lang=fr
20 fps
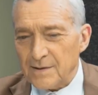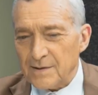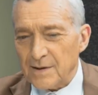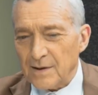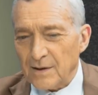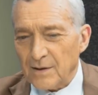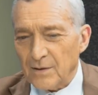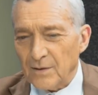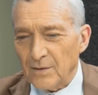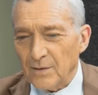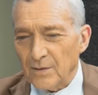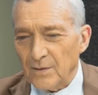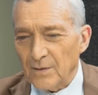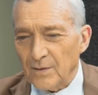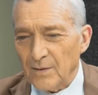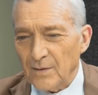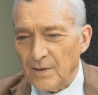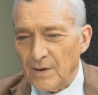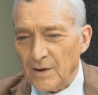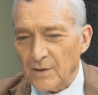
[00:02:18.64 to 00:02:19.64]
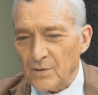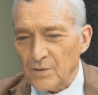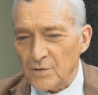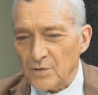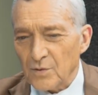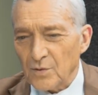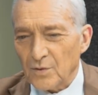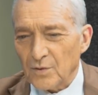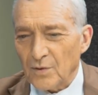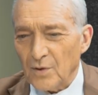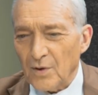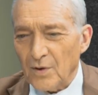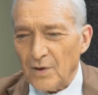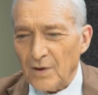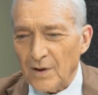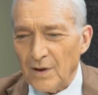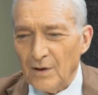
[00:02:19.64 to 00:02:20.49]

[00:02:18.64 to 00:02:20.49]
c'est que les constructeurs,